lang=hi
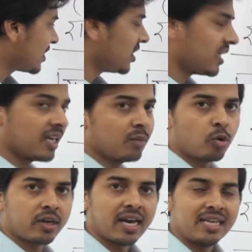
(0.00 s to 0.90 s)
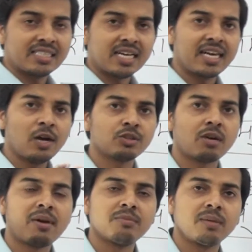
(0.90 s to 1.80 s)
चिन्ह है वो क्या है संज्ञा और
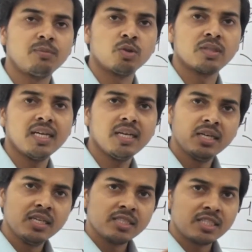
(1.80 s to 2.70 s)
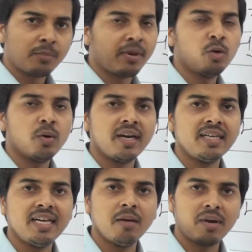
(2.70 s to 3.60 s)
सर्वनाम शब्दों से छिपे हुए
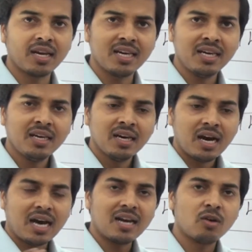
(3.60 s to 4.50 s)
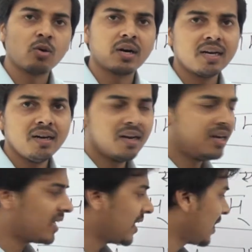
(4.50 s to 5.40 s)
नहीं है बल्कि अलग होकर
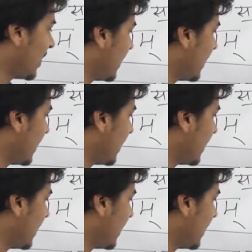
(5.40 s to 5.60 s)
लिखे गए